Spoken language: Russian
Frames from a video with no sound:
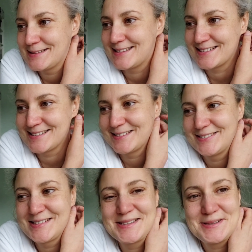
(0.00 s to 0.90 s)

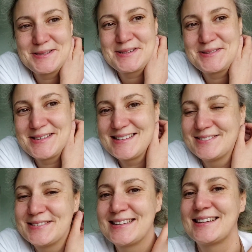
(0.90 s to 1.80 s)

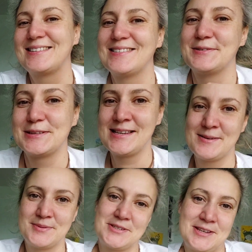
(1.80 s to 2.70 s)
стрессоустойчивости. Вот такое вот
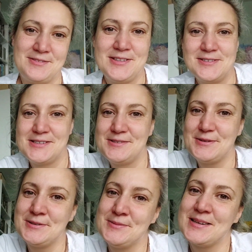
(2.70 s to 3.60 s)
необычное видео
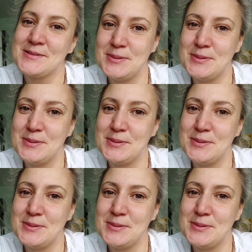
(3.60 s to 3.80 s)
сегодня у меня.